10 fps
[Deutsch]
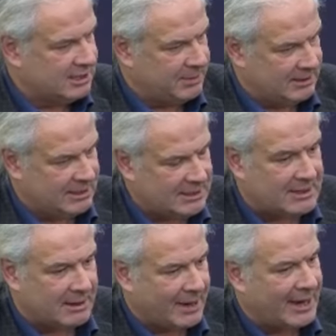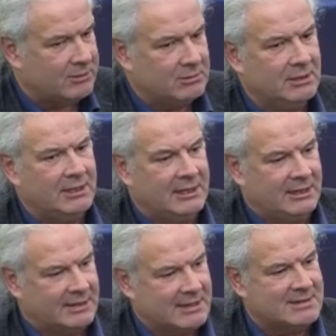Ich bin nicht der Meinung,
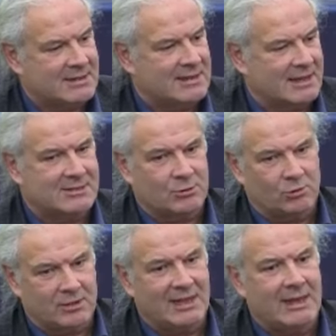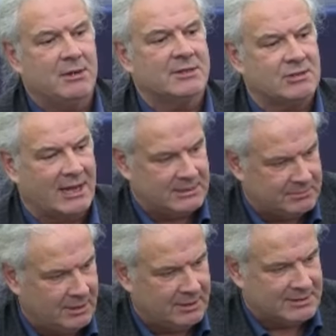dass die Sanktionen immer zu
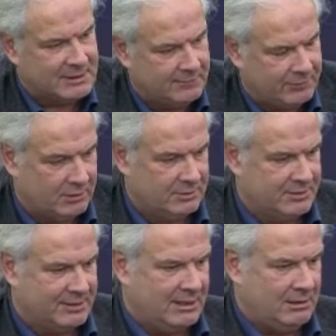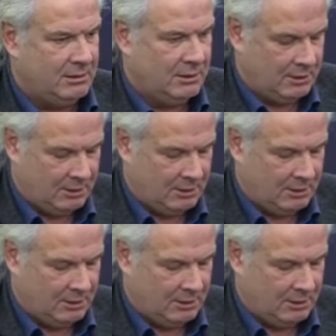einem sinnvollen Ziel